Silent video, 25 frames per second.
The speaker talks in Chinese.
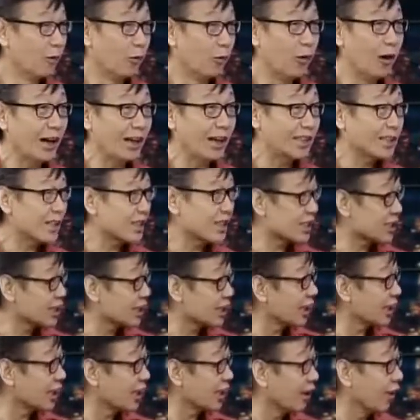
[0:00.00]
哇，像
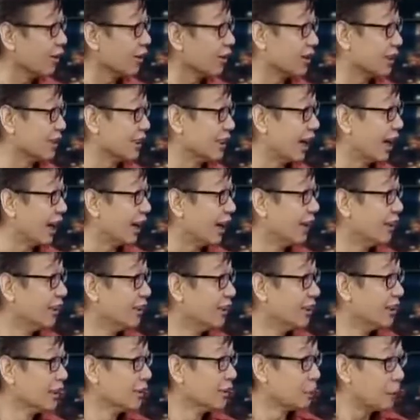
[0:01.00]
吃了药一样，
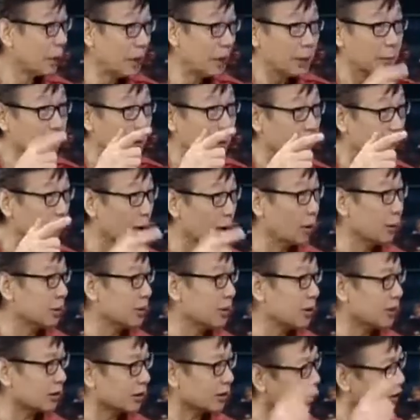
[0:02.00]
拼命跟我
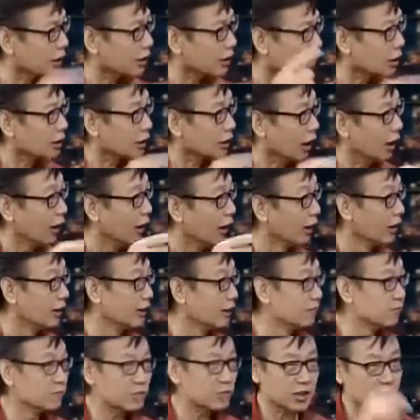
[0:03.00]
们讲，当当当
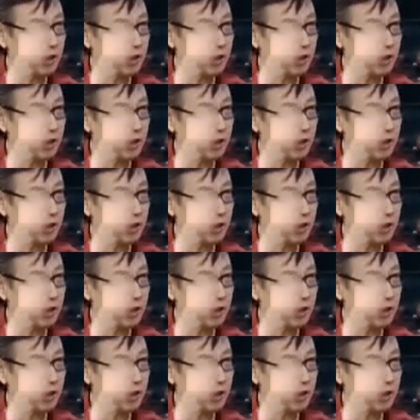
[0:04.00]
当，